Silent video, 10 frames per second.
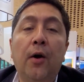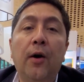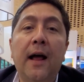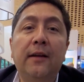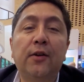
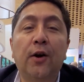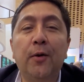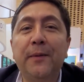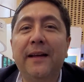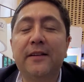Hola, soy
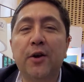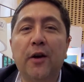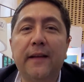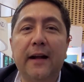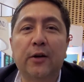Luis Díaz,
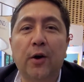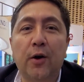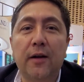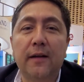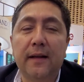señor
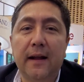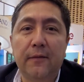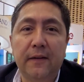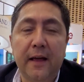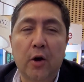director
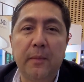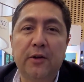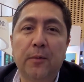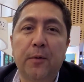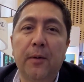del
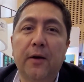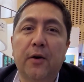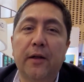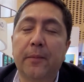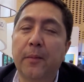Fideicomiso
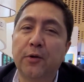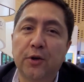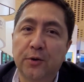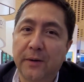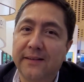Público de
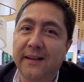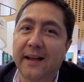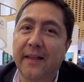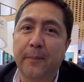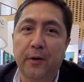Promoción
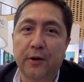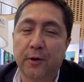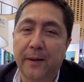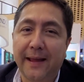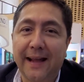Turística de
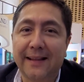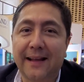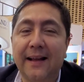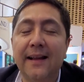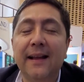Puerto
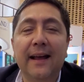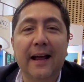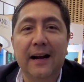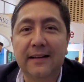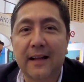Vallarta,
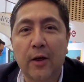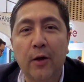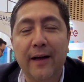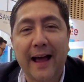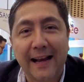en el
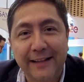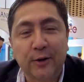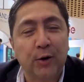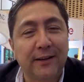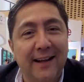estado de
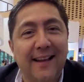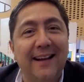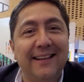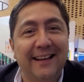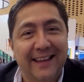Jalisco, tierra
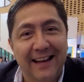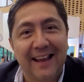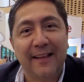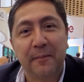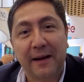del
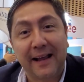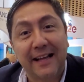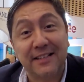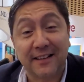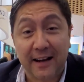tequila, del
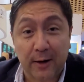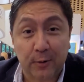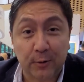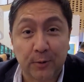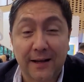mariachi, de la
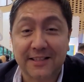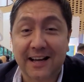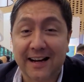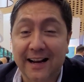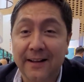cultura
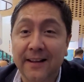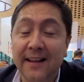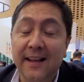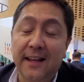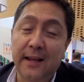charra
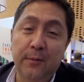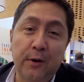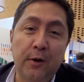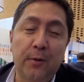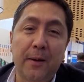y
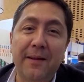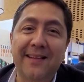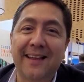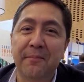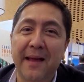bueno,
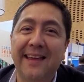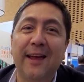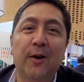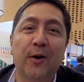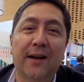obviamente de
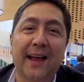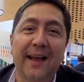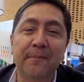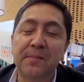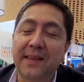México
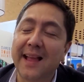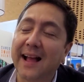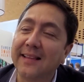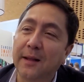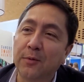que,
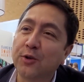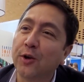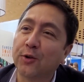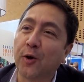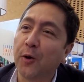encanta mucho
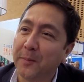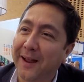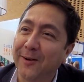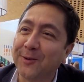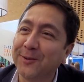a los
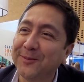colombianos.